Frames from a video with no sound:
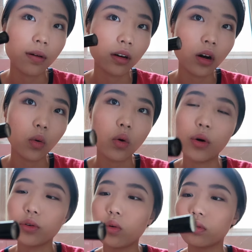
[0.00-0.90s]
唇膏我
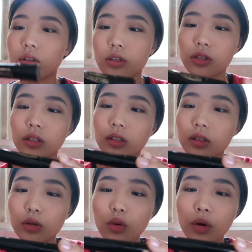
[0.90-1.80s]
会用的
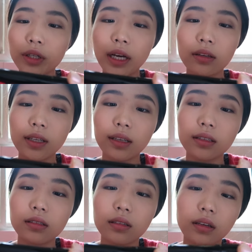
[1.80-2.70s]
是 L'Oreal
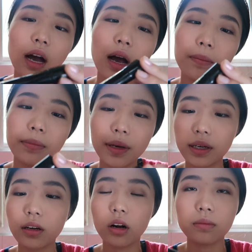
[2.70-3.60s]
Telescopic
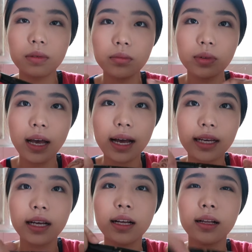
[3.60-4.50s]
Carbon Black，
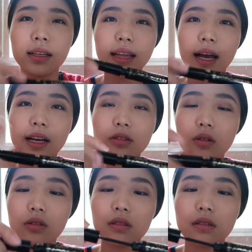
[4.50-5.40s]
打开之
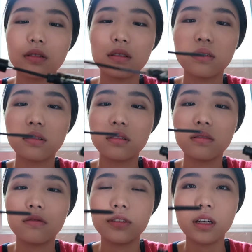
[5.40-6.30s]
后是
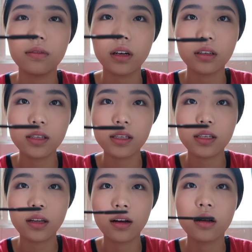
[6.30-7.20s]
非常非常细
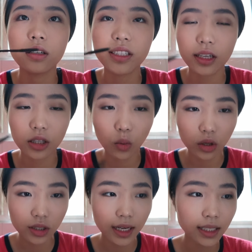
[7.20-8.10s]
的，这也是我
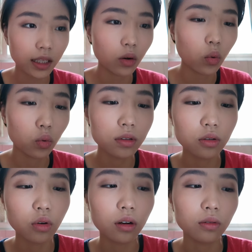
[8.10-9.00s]
之前在那个胡子
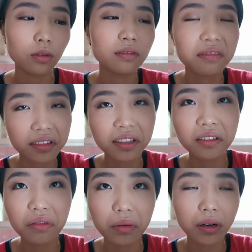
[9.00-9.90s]
妆容
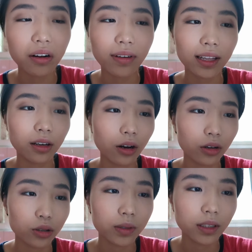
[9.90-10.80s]
微博上发那个搞
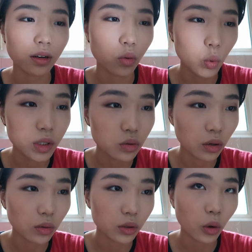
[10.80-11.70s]
笑视频那个胡子妆
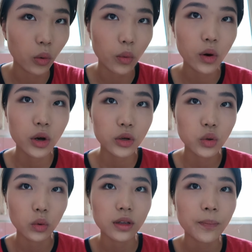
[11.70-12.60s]
容里头
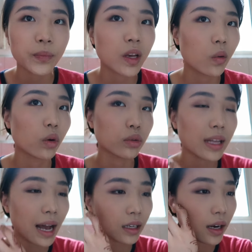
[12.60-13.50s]
用的。我对
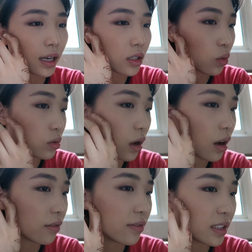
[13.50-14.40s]
它刚开始我觉得
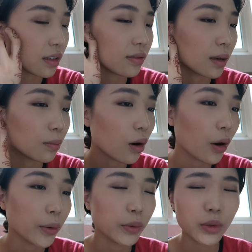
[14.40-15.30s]
非常非常不好
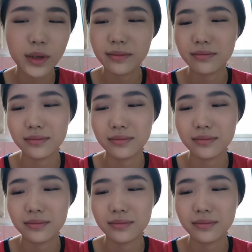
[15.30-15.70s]
用，因为